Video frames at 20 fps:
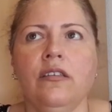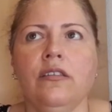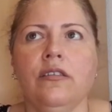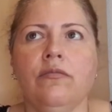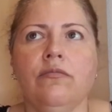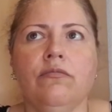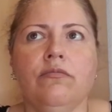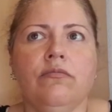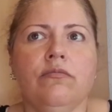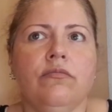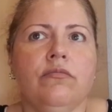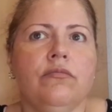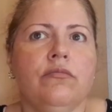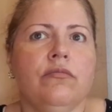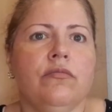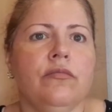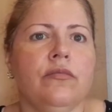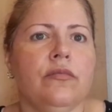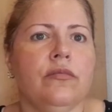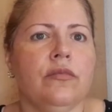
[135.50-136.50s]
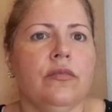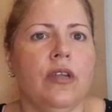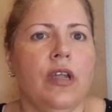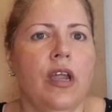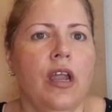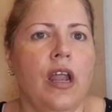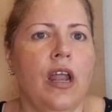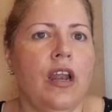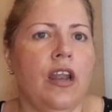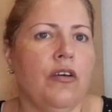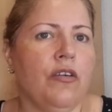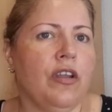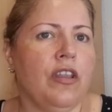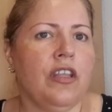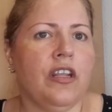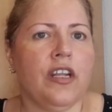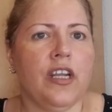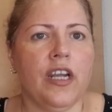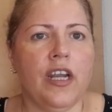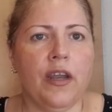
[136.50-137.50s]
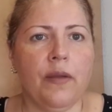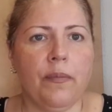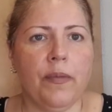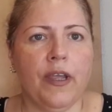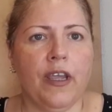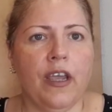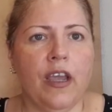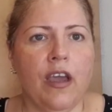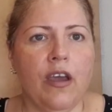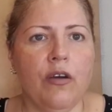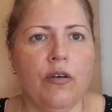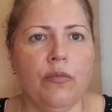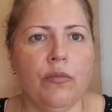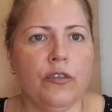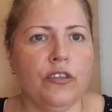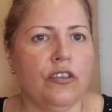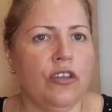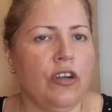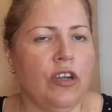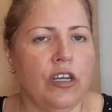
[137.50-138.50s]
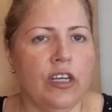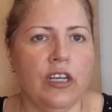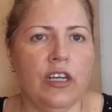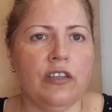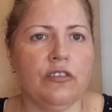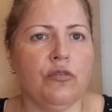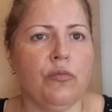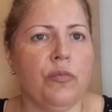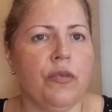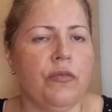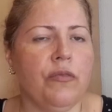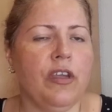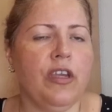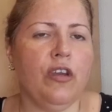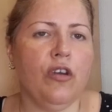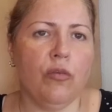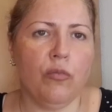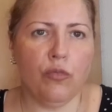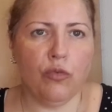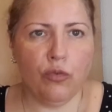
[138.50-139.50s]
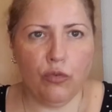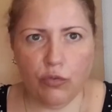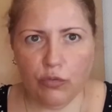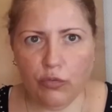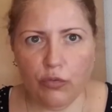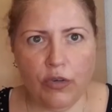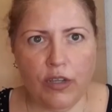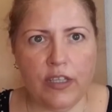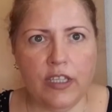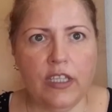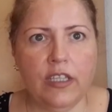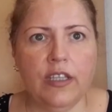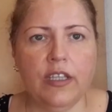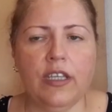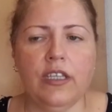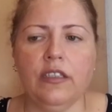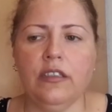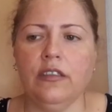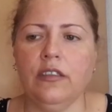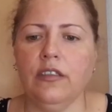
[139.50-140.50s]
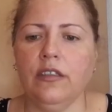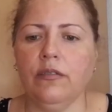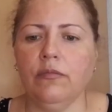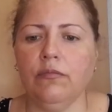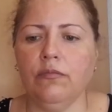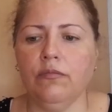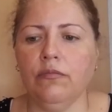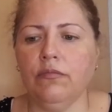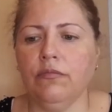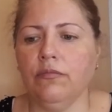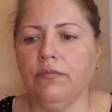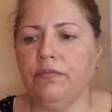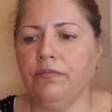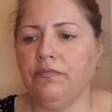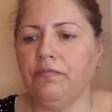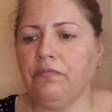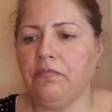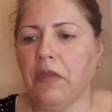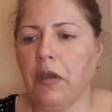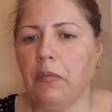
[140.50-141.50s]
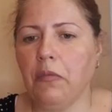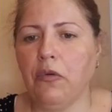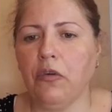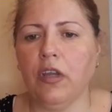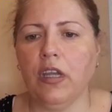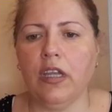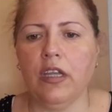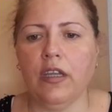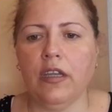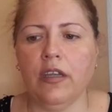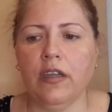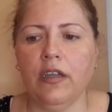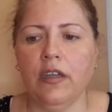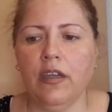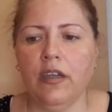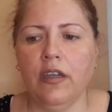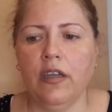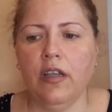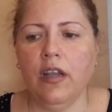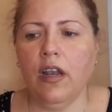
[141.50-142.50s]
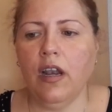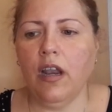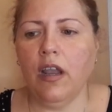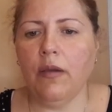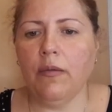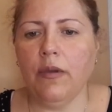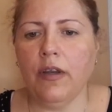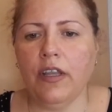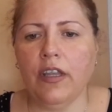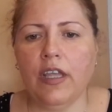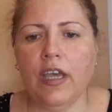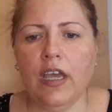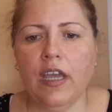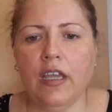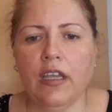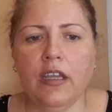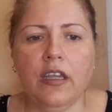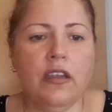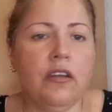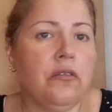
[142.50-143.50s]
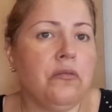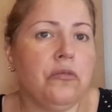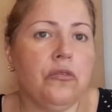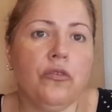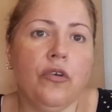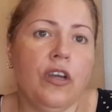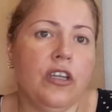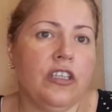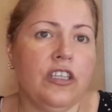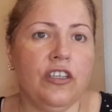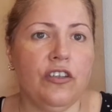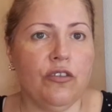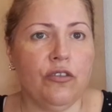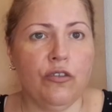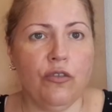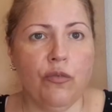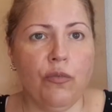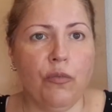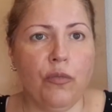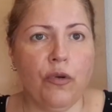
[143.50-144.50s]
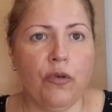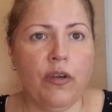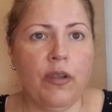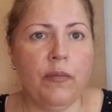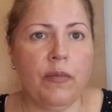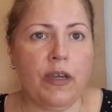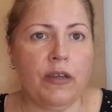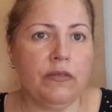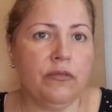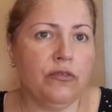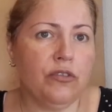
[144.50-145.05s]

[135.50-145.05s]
Mm, a la hora de arreglar el pescado, pues te lo arreglan súper bien, como tú le dices. Mm, vamos, que la verdad es que nunca he tenido ningún problema.